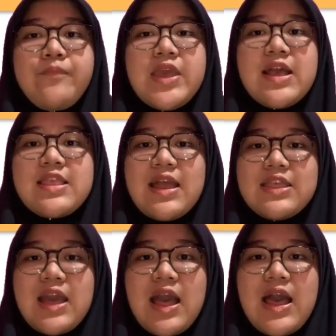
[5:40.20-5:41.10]

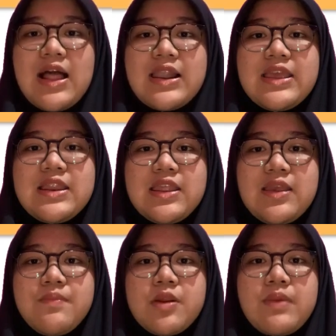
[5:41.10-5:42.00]
Biasanya hal
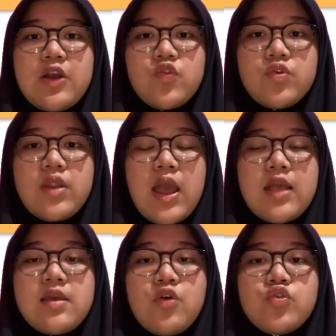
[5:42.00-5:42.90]
ini bermaksud
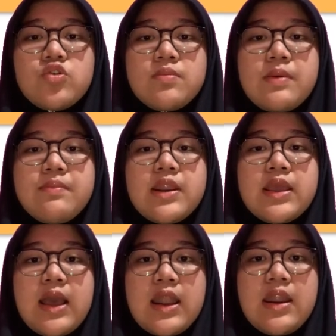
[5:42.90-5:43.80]
hanya untuk
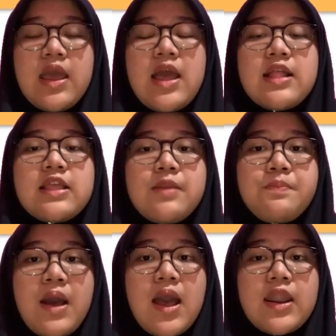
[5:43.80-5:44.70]
memberikan
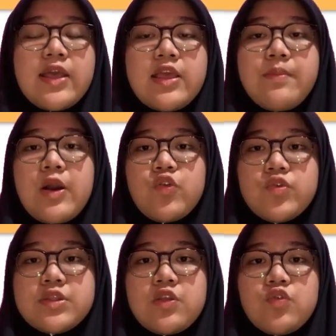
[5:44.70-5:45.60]
tanpa adanya
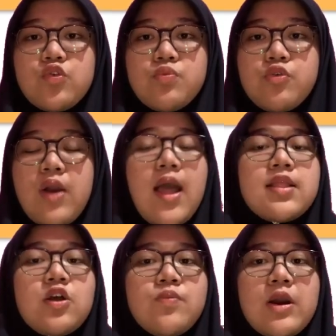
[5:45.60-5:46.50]
maksud terselubung
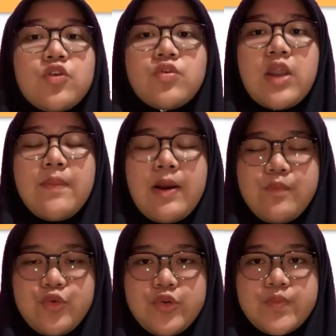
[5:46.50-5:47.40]
atau maksud
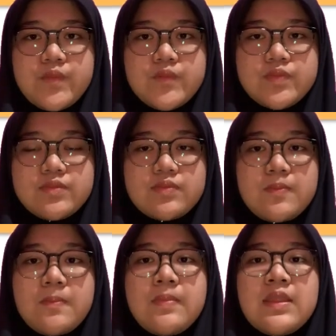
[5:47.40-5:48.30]
apapun.
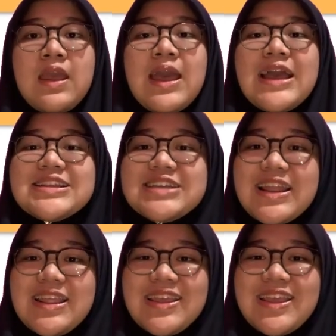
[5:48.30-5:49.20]

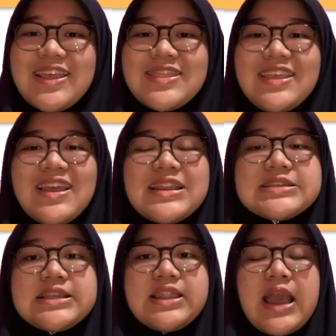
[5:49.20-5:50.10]
Jadi, intinya
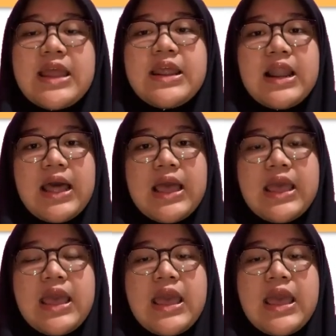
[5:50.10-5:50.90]
di sini adalah